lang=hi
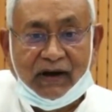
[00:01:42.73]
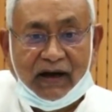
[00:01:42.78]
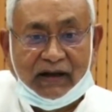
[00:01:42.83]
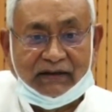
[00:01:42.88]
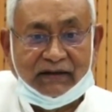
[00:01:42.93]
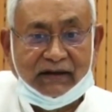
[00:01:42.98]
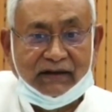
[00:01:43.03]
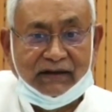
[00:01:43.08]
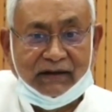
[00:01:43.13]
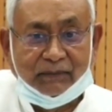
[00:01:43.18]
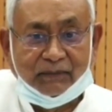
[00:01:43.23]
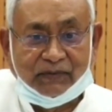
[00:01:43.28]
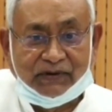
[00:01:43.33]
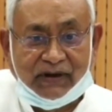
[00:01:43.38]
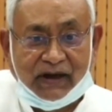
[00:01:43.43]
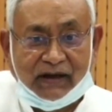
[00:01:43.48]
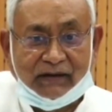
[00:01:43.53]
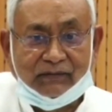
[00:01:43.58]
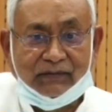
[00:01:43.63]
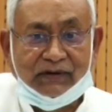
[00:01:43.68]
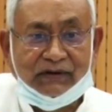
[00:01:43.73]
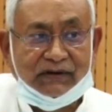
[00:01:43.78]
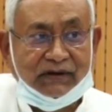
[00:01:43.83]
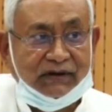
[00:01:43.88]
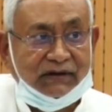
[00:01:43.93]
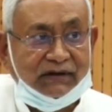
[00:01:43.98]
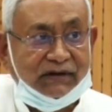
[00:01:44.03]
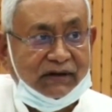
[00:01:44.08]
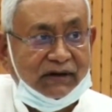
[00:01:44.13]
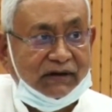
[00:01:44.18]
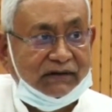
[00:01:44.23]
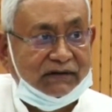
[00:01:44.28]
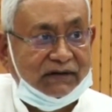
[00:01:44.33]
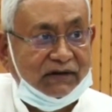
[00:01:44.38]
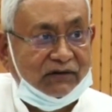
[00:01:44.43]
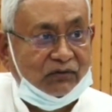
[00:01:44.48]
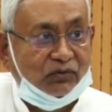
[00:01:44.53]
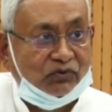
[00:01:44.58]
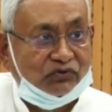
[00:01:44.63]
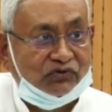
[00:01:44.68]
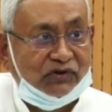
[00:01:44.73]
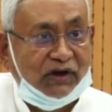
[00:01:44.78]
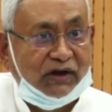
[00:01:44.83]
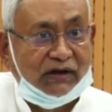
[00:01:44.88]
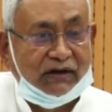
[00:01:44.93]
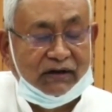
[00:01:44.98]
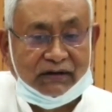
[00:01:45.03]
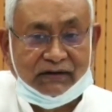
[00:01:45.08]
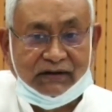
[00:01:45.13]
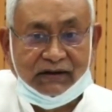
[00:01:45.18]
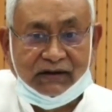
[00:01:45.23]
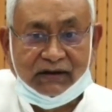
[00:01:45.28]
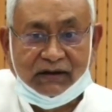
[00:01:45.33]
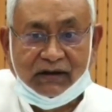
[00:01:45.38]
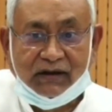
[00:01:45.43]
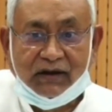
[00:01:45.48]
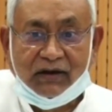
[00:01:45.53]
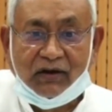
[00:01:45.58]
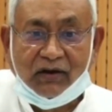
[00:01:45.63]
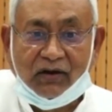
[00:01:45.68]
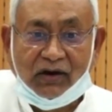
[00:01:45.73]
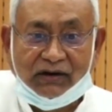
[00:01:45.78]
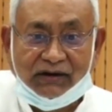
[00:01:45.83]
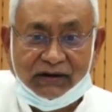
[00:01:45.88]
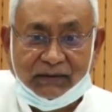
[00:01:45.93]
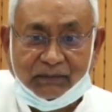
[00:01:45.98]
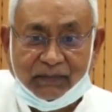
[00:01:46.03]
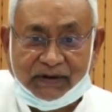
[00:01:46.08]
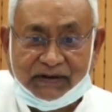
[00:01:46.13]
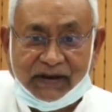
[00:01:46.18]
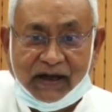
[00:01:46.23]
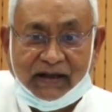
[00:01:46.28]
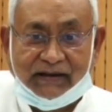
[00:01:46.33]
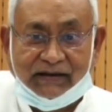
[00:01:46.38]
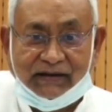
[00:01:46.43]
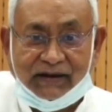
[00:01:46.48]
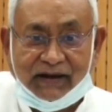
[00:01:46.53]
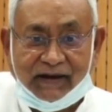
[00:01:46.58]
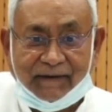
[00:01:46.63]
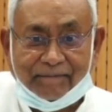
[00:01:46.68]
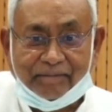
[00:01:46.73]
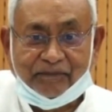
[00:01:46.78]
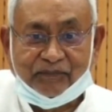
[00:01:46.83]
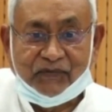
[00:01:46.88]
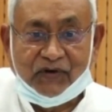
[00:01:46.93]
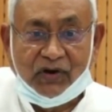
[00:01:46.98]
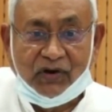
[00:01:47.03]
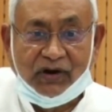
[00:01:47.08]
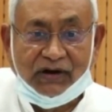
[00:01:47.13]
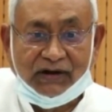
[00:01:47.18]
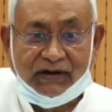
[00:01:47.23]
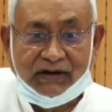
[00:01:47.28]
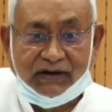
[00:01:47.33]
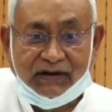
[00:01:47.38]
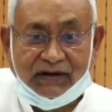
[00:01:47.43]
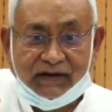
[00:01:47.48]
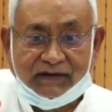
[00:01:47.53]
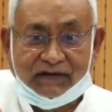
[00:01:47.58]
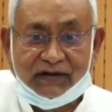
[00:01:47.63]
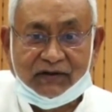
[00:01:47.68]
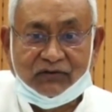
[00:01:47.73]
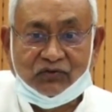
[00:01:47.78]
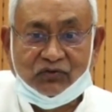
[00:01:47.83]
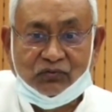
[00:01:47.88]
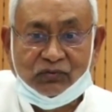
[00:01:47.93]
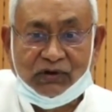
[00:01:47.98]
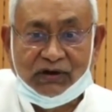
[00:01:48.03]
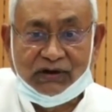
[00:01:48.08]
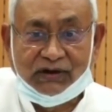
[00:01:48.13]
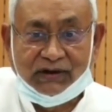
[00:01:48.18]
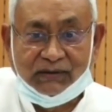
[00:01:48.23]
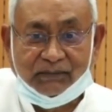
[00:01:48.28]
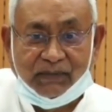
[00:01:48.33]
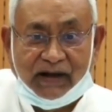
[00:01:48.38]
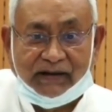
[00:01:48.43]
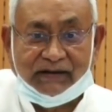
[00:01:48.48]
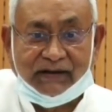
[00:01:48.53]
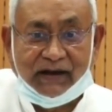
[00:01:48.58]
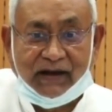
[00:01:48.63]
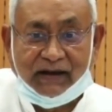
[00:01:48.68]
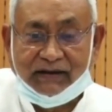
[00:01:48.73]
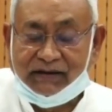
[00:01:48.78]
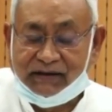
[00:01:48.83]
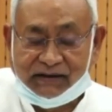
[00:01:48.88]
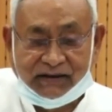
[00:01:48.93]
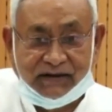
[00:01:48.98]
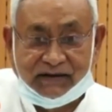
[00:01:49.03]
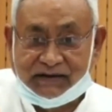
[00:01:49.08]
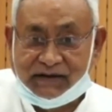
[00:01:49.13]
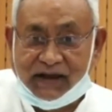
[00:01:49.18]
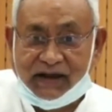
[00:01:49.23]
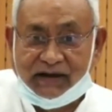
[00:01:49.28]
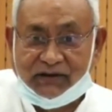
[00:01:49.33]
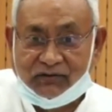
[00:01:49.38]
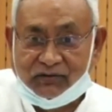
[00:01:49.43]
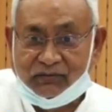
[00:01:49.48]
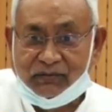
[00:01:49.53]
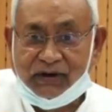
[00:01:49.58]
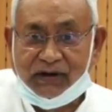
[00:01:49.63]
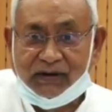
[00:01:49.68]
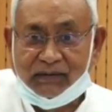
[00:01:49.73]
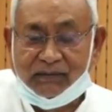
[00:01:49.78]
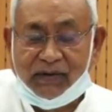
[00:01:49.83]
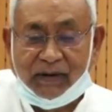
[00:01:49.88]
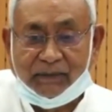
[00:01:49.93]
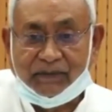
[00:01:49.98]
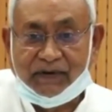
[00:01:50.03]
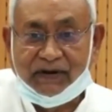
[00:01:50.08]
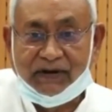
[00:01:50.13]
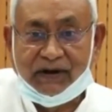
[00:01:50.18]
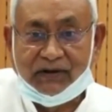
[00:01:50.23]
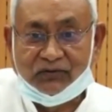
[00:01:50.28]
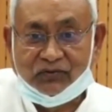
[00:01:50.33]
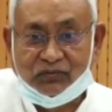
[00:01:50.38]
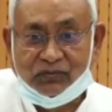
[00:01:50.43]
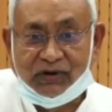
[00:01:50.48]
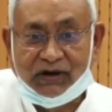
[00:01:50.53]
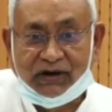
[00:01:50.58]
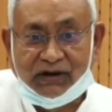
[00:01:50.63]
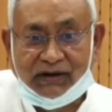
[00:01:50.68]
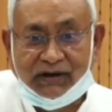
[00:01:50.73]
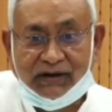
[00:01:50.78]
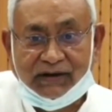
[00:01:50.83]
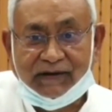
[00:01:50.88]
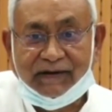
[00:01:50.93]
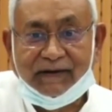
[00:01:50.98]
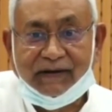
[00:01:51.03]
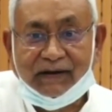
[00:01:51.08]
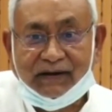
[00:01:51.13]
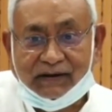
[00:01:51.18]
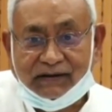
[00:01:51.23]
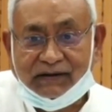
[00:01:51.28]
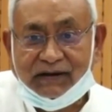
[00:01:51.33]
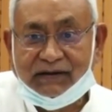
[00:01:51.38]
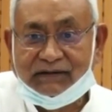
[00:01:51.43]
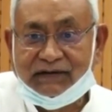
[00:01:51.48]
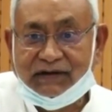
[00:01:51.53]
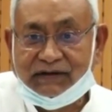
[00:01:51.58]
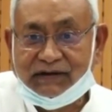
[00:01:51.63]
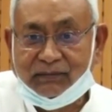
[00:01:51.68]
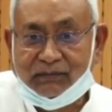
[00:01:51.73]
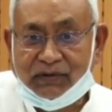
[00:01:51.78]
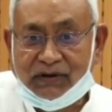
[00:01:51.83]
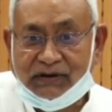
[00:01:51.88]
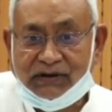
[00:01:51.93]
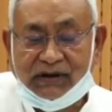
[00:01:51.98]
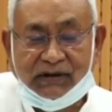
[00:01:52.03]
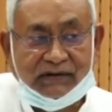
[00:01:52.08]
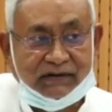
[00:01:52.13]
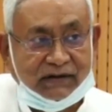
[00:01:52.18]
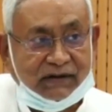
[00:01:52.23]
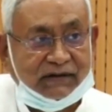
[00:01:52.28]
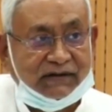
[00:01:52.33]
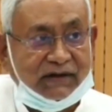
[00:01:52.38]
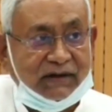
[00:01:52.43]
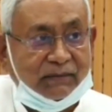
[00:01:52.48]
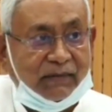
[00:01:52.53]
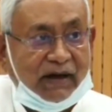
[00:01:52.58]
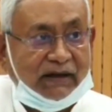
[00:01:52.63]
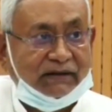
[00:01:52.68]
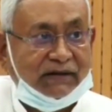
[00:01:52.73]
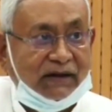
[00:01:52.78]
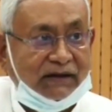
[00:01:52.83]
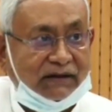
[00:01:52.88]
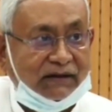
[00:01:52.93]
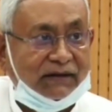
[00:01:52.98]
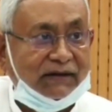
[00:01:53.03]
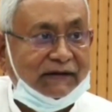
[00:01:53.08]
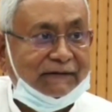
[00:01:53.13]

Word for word: आदरणीय प्रधानमंत्री जी ने इसकी घोषणा कर दी और ये बता दिया और इक्कीस अक्टूबर की बात आई इक्कीस तारीख को माफ करिए अक्टूबर नहीं ये सितंबर ये इसकी बात आई